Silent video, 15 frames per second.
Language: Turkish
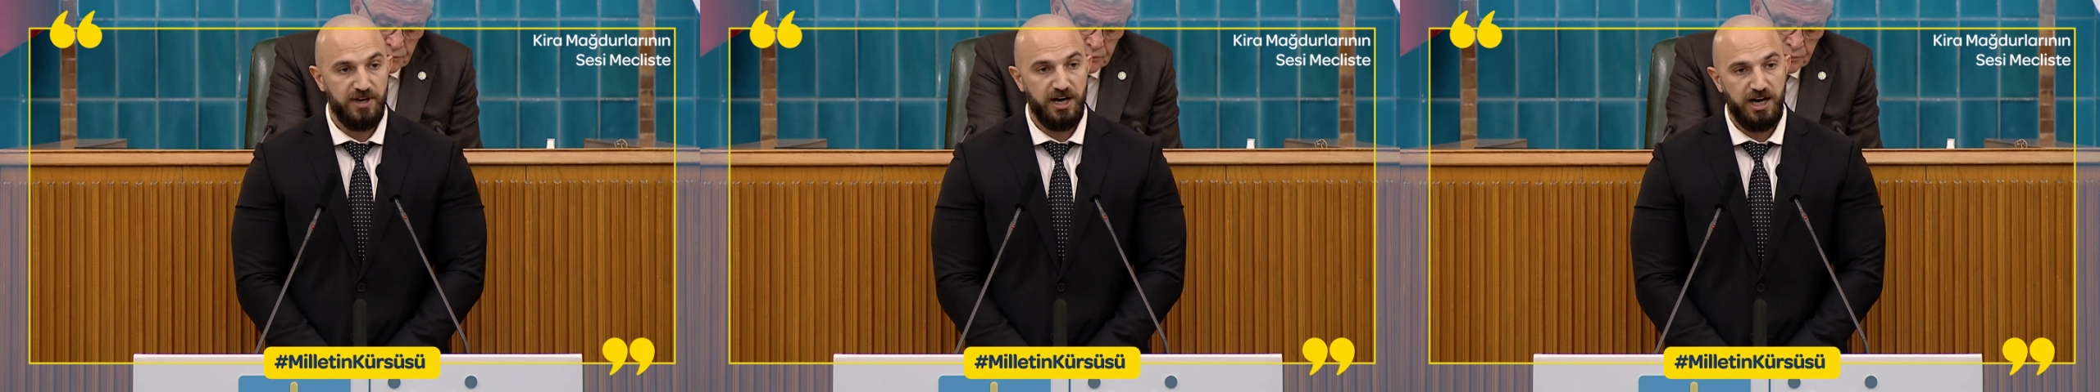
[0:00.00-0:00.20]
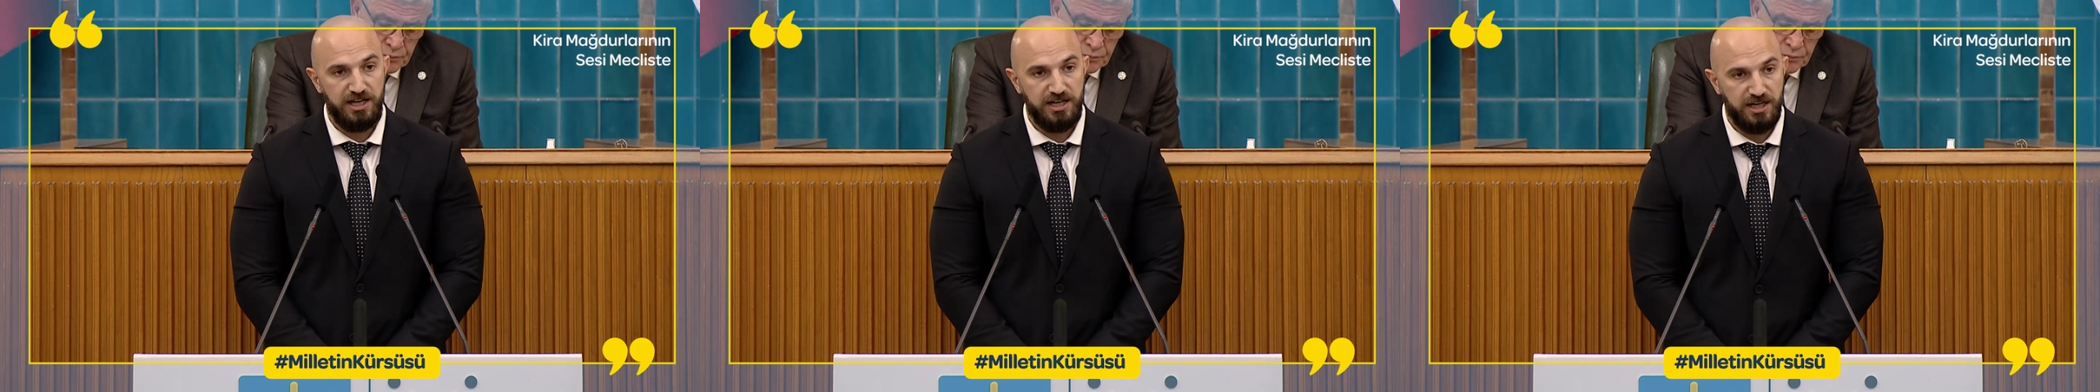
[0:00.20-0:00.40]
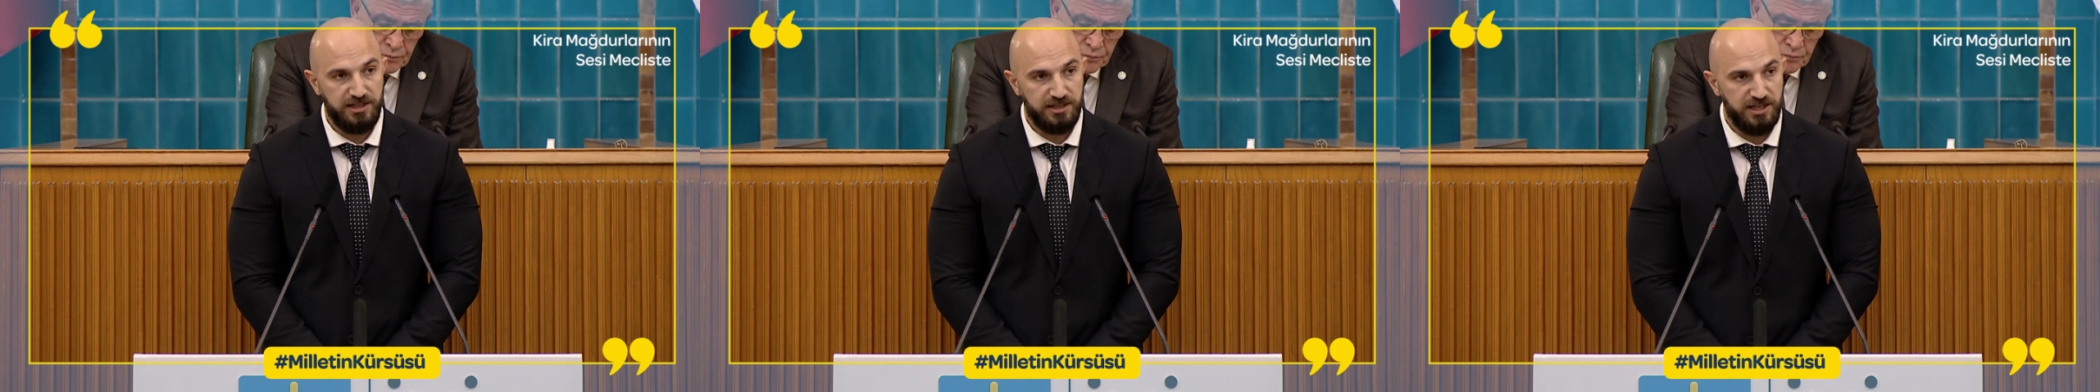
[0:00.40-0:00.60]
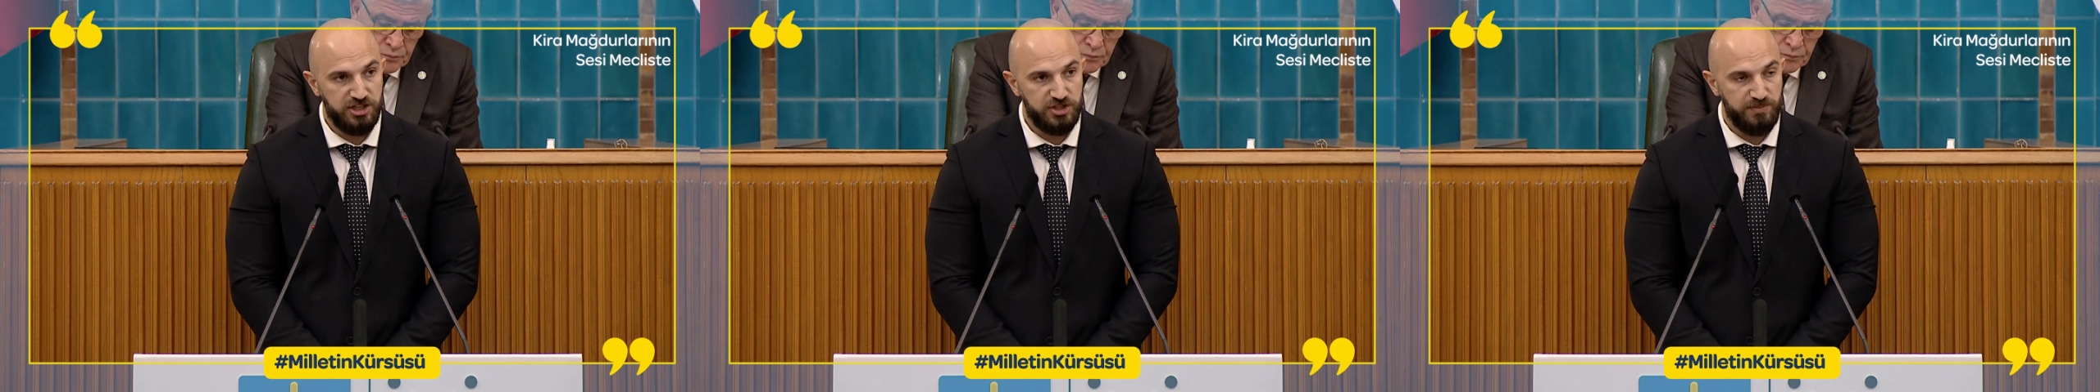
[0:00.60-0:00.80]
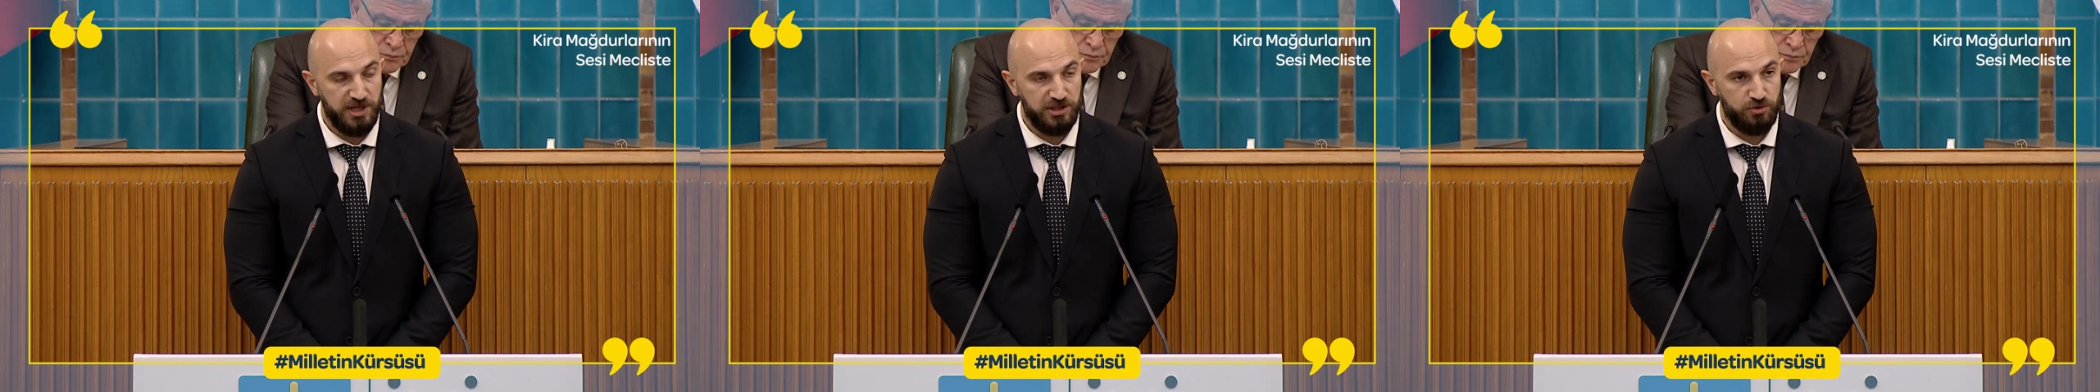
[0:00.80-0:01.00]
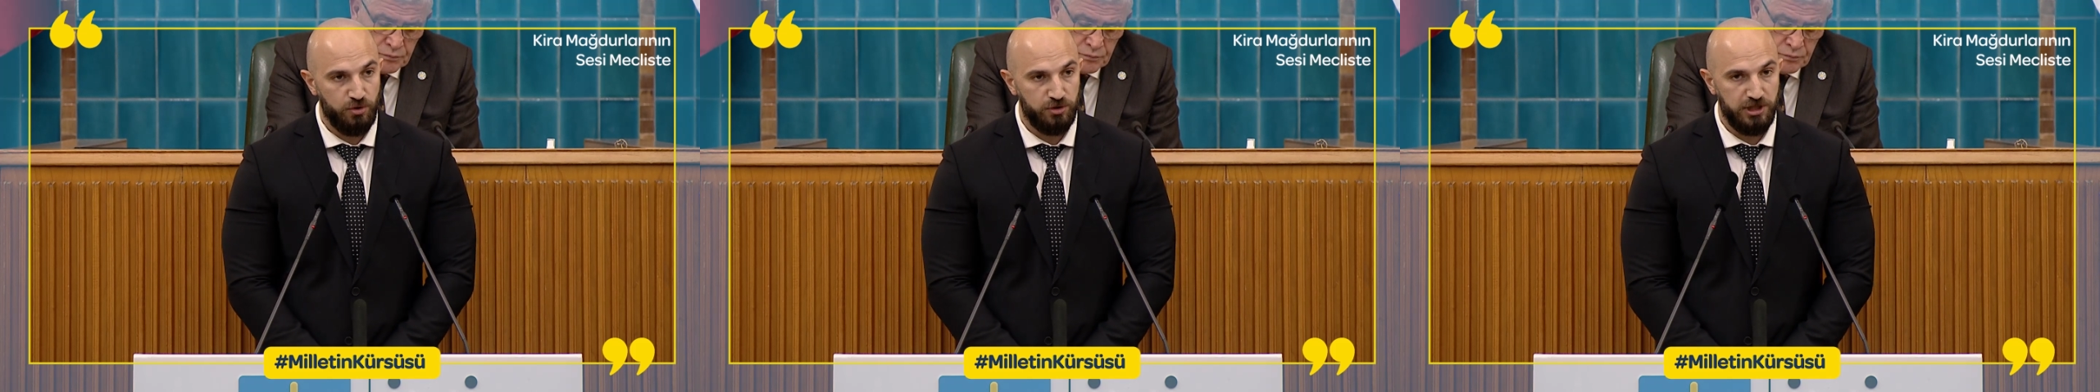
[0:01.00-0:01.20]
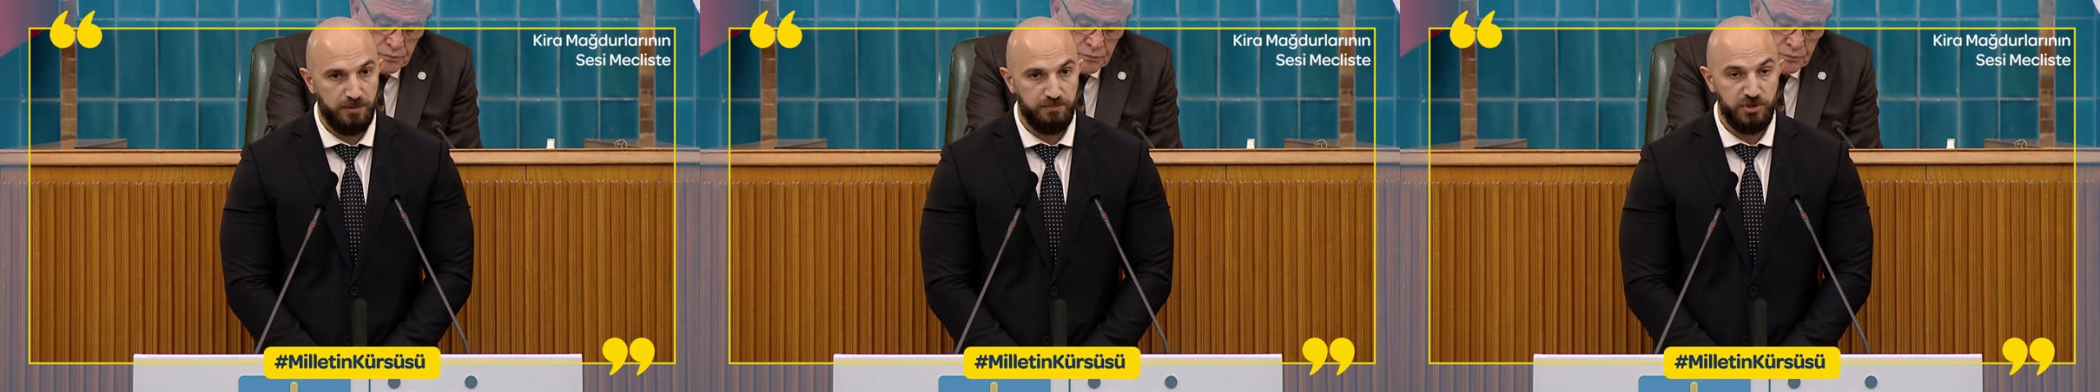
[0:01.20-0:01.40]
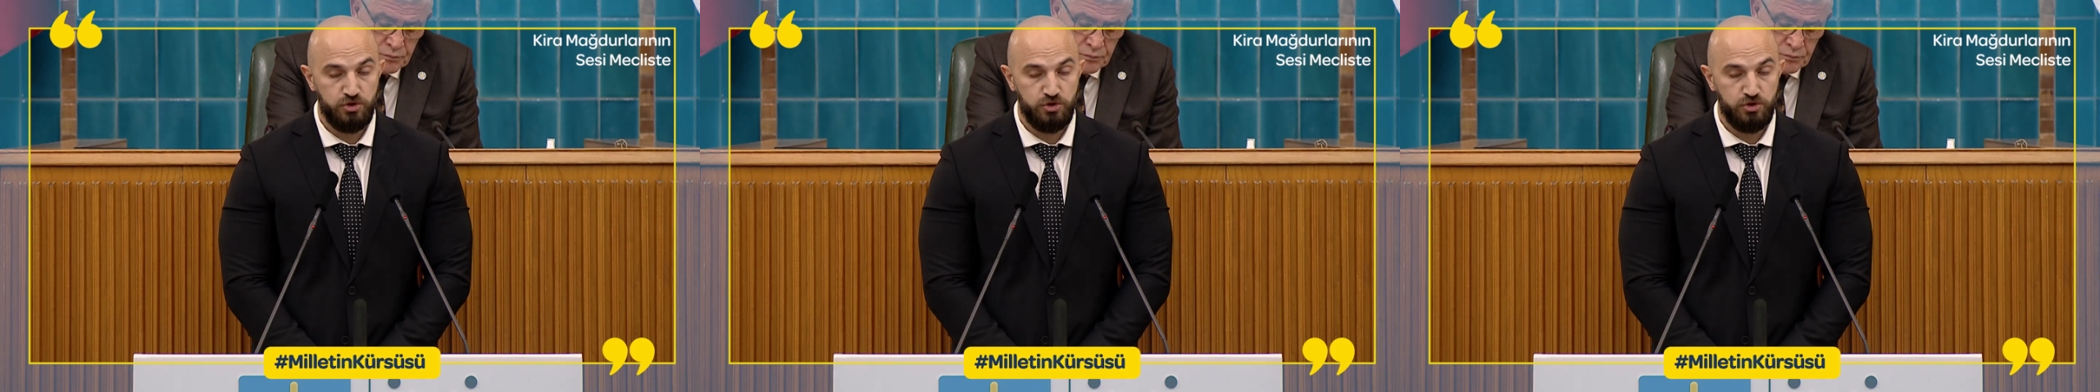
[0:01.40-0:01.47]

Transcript: ve hala da geçmekte olan